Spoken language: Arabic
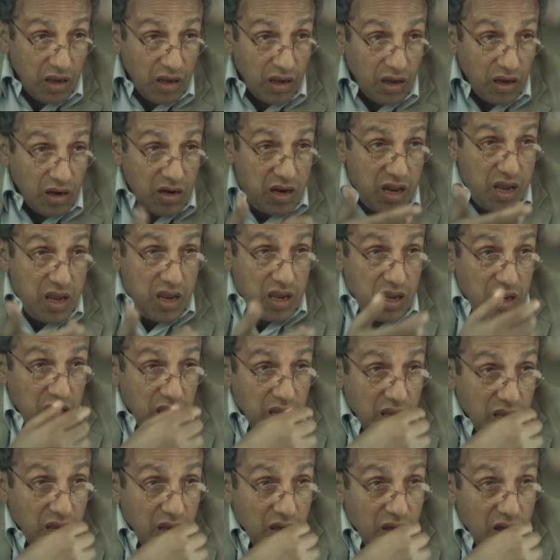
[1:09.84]
ليه
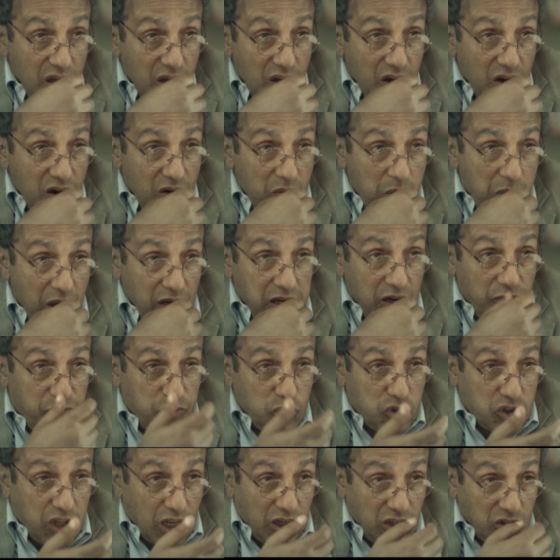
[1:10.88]
امال
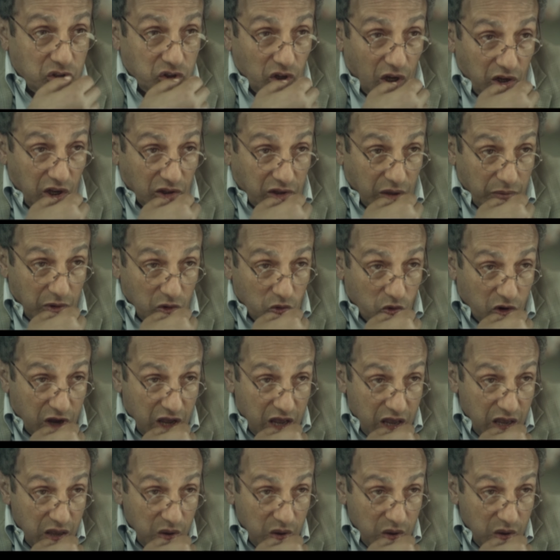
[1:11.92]
الفستان ان شاء الله ثمنه كام